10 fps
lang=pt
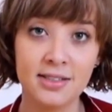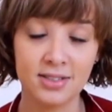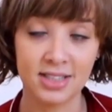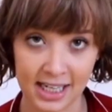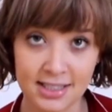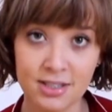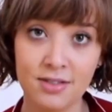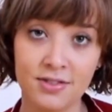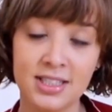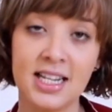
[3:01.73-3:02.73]
isso na casa de
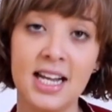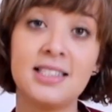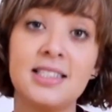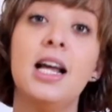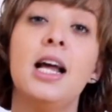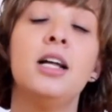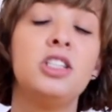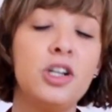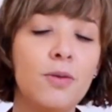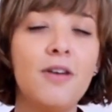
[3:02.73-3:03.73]
vocês,
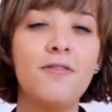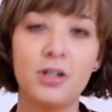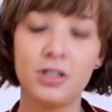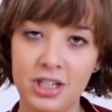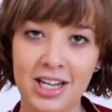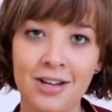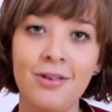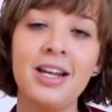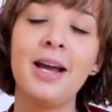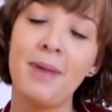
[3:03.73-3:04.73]
tira uma fotinho e